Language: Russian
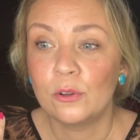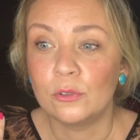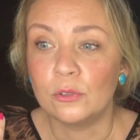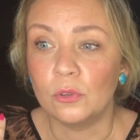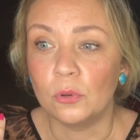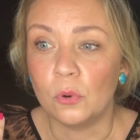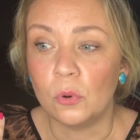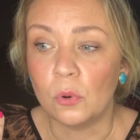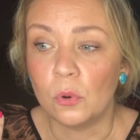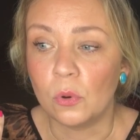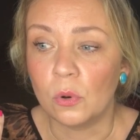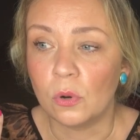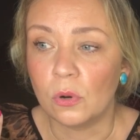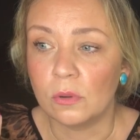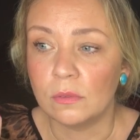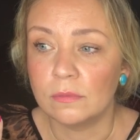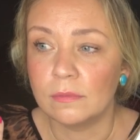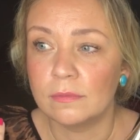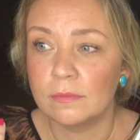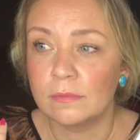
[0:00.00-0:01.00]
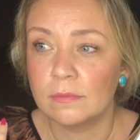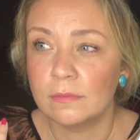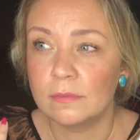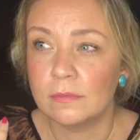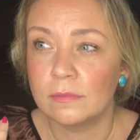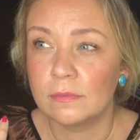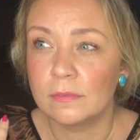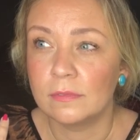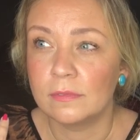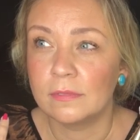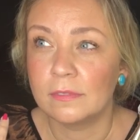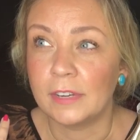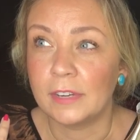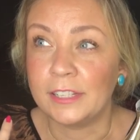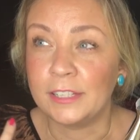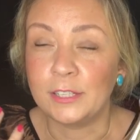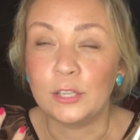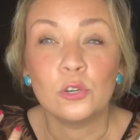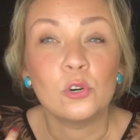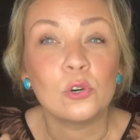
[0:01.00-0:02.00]
но
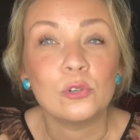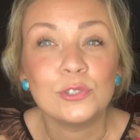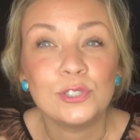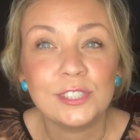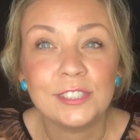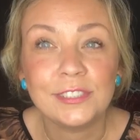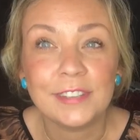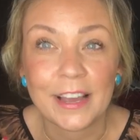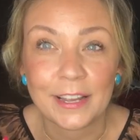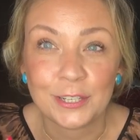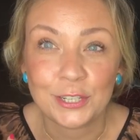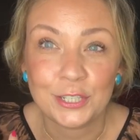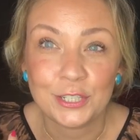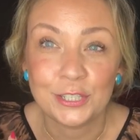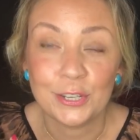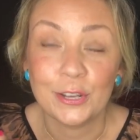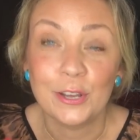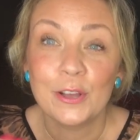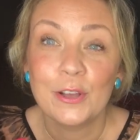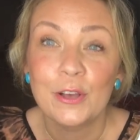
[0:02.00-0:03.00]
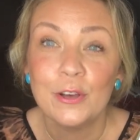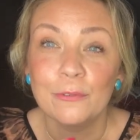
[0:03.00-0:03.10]
они такие хрустящие.